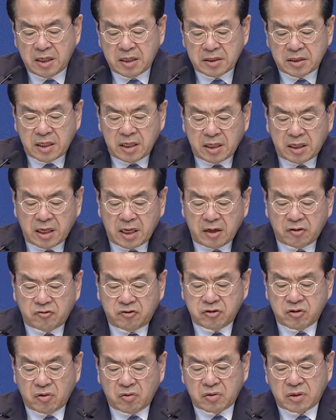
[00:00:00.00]
세계
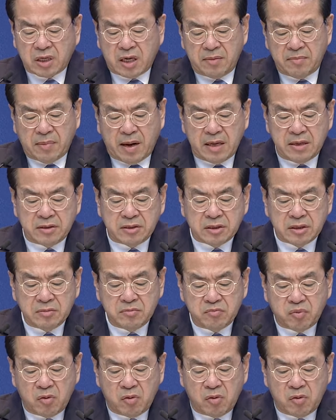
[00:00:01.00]
구속사 말씀